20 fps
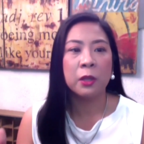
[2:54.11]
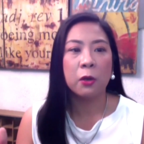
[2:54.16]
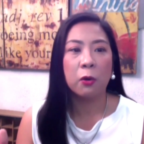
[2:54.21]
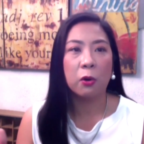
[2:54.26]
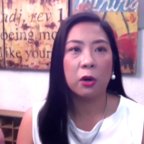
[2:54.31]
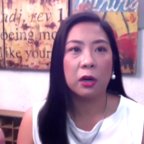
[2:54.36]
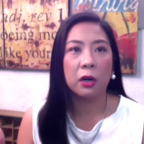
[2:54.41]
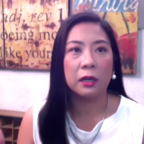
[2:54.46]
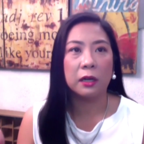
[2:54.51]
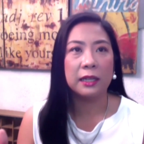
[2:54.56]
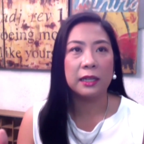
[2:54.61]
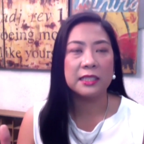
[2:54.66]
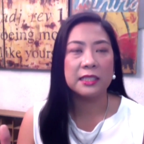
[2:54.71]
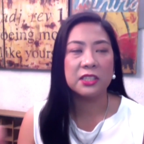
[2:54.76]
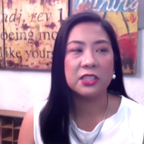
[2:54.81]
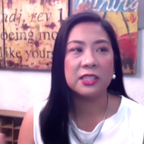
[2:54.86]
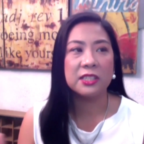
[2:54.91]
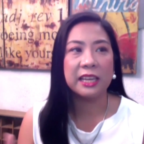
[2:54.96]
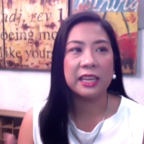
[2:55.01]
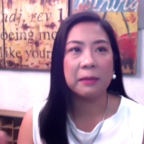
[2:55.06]
or let's
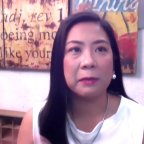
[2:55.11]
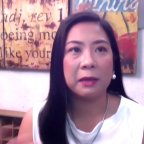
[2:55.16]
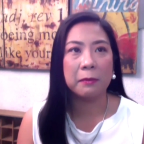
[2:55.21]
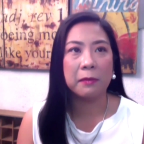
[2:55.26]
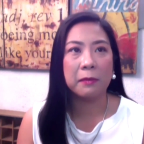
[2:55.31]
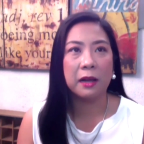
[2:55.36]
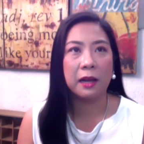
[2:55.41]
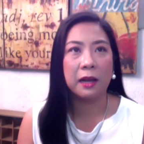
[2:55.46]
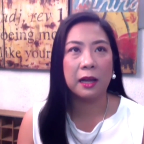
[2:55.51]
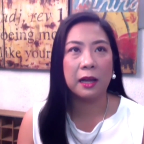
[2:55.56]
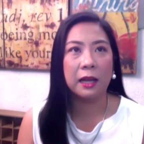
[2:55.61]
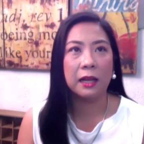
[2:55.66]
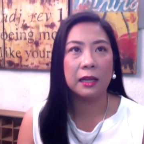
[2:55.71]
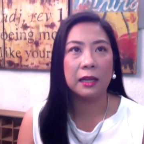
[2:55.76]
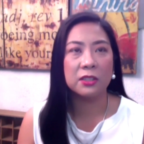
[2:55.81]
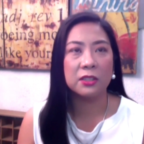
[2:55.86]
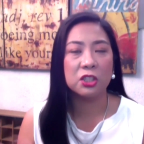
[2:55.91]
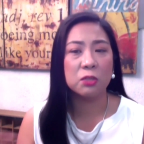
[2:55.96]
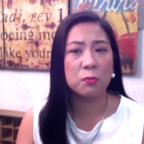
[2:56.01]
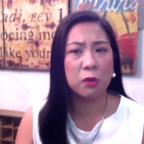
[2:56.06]
just say may
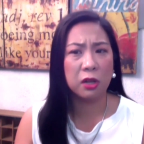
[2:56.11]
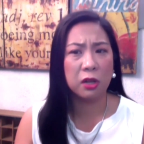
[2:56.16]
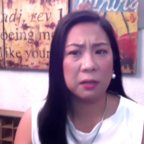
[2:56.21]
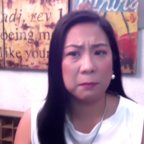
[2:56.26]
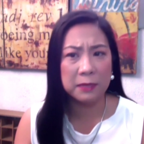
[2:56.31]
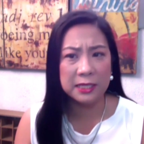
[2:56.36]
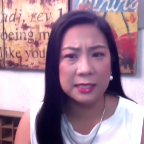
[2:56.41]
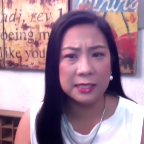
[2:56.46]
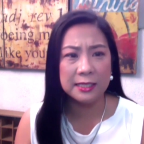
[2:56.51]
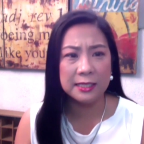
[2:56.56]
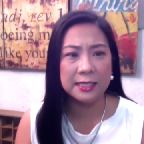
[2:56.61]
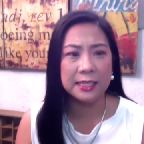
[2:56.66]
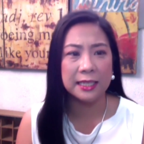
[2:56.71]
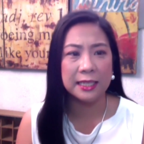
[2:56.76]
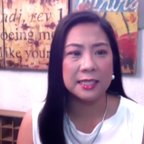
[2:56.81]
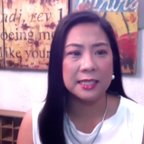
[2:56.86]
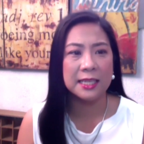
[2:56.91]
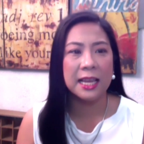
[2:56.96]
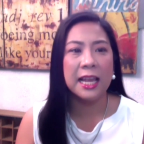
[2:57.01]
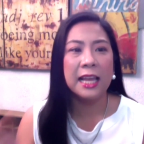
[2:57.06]
mga small
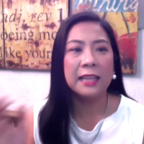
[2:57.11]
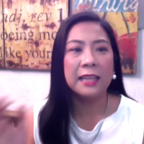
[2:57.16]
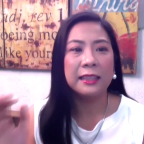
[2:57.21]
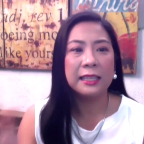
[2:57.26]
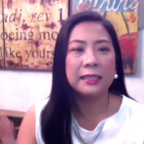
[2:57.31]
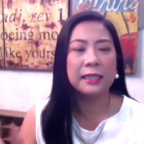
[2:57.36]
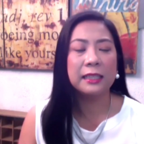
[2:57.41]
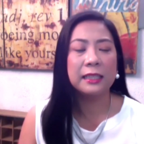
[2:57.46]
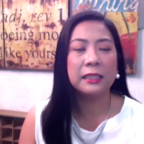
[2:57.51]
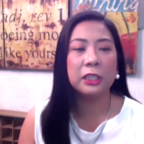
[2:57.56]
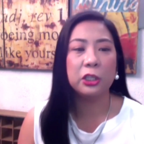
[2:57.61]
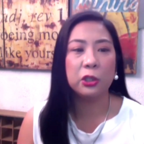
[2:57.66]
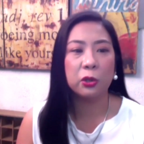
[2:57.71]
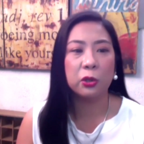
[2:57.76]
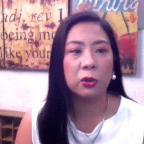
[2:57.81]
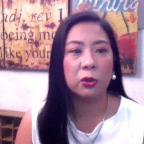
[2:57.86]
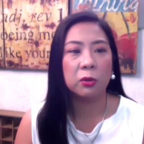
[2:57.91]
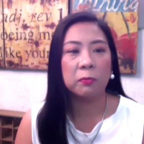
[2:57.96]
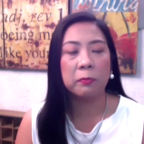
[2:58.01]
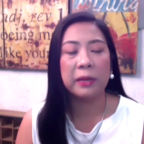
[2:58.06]
businesses, tingnan
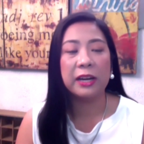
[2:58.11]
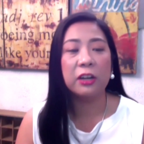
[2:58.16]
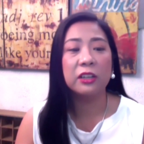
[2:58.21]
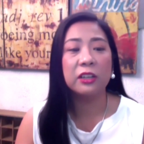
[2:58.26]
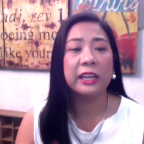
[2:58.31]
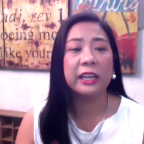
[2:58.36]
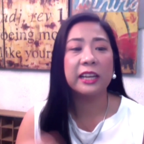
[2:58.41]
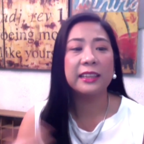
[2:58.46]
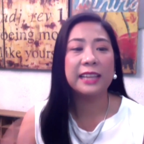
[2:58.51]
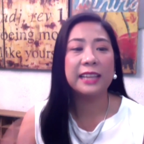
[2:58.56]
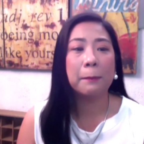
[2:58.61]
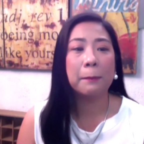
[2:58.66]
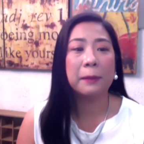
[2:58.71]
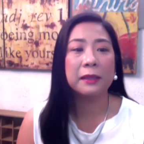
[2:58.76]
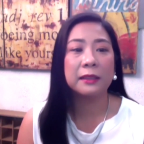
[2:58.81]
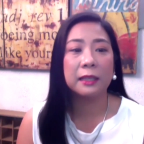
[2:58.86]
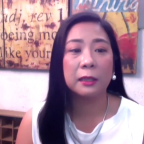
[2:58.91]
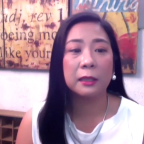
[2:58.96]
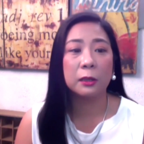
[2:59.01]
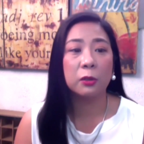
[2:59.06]
ninyo, meron kayo dapat
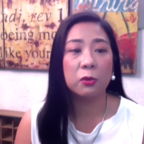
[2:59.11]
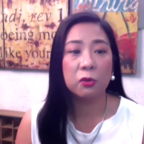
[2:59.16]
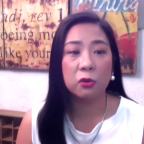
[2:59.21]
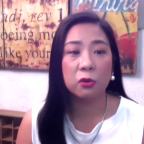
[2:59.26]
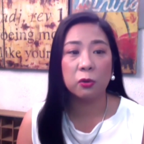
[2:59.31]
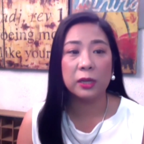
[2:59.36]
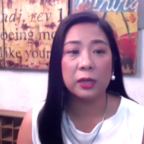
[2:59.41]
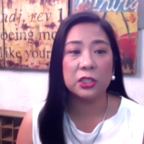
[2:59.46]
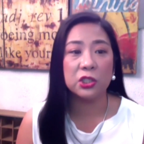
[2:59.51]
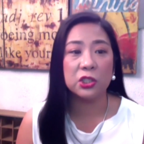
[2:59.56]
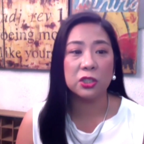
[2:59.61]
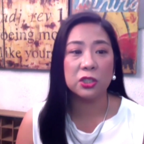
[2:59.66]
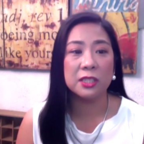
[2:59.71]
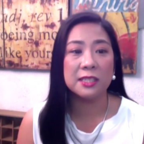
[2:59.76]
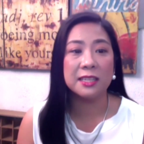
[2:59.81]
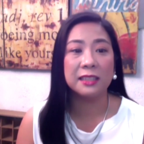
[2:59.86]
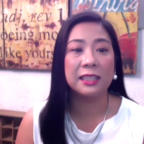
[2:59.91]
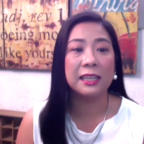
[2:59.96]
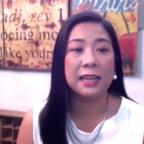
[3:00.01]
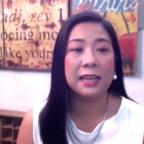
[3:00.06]
tatlong questions
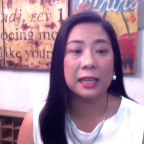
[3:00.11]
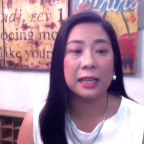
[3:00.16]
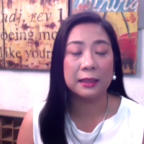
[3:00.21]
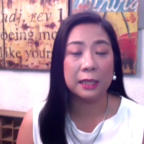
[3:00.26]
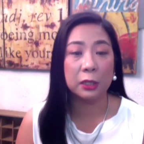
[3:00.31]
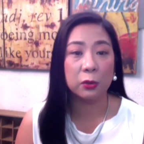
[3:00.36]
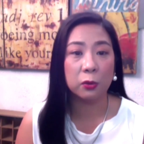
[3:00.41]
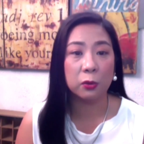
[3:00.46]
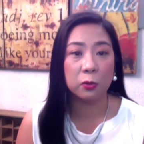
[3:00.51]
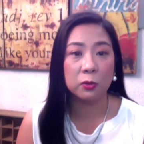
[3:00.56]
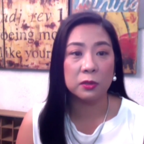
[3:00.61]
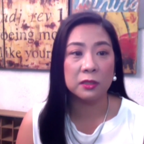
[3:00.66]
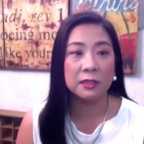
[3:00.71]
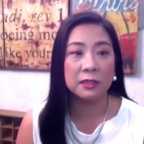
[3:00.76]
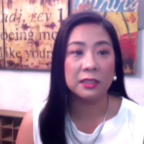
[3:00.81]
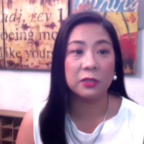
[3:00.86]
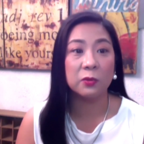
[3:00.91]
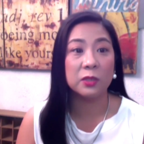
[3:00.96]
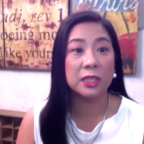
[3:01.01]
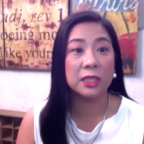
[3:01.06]
na tinatanong
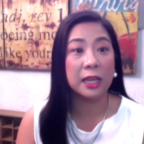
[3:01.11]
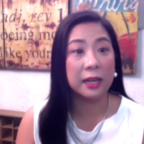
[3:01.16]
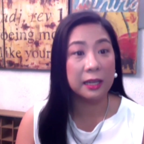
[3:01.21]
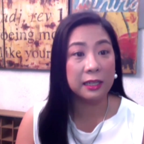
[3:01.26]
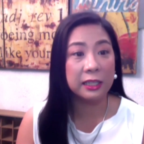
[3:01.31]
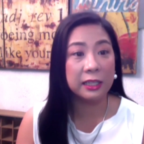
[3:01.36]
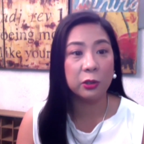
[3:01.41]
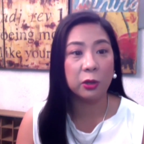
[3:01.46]
yung sarili